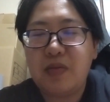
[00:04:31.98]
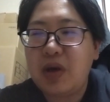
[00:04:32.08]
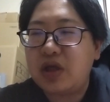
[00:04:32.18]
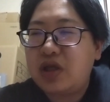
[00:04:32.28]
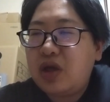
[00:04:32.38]

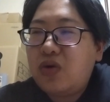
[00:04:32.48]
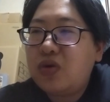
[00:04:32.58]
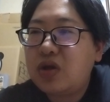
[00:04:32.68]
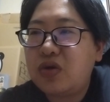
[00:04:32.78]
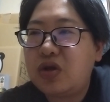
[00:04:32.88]
まあ成
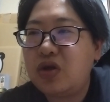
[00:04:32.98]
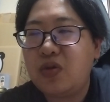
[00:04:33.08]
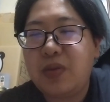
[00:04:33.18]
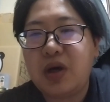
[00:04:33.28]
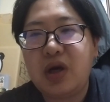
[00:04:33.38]
功者として
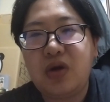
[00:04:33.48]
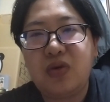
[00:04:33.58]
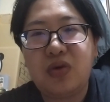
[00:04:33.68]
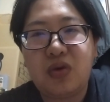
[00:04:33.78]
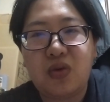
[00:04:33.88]
呼ばれ
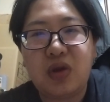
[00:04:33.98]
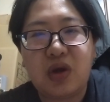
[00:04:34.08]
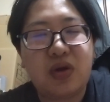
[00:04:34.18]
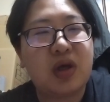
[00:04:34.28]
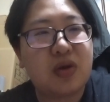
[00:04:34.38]
るように
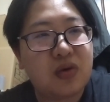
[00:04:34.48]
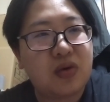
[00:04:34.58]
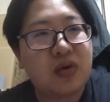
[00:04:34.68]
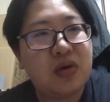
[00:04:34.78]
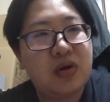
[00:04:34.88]
なるんだけ
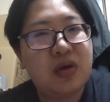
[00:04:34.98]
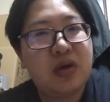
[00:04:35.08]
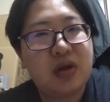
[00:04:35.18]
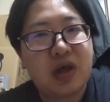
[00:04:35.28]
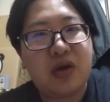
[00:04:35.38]
ど
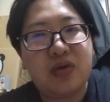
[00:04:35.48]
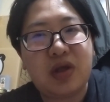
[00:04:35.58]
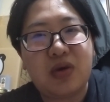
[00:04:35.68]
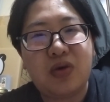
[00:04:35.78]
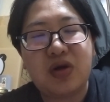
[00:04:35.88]
結局
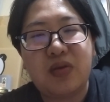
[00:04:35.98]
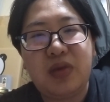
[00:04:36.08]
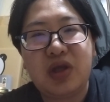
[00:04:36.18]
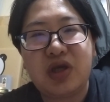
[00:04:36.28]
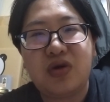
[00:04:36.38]
成功者も
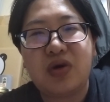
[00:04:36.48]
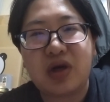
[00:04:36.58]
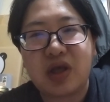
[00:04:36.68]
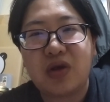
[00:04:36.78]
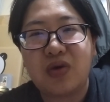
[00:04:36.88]
みんな死ぬ
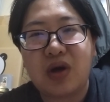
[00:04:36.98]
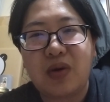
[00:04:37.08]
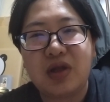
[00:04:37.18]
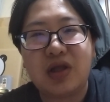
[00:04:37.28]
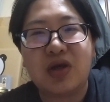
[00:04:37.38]
から結局
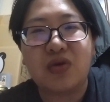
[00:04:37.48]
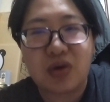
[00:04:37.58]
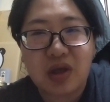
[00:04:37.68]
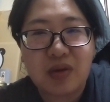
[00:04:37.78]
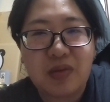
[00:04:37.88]
変わんないんだけど
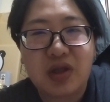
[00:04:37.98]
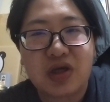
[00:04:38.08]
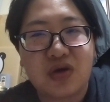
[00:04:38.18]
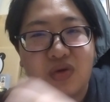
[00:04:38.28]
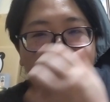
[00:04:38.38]
ねみん
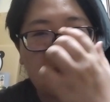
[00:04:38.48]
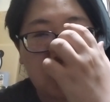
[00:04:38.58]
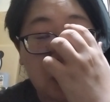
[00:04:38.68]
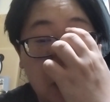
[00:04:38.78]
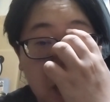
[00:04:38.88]
な死ぬってこういう意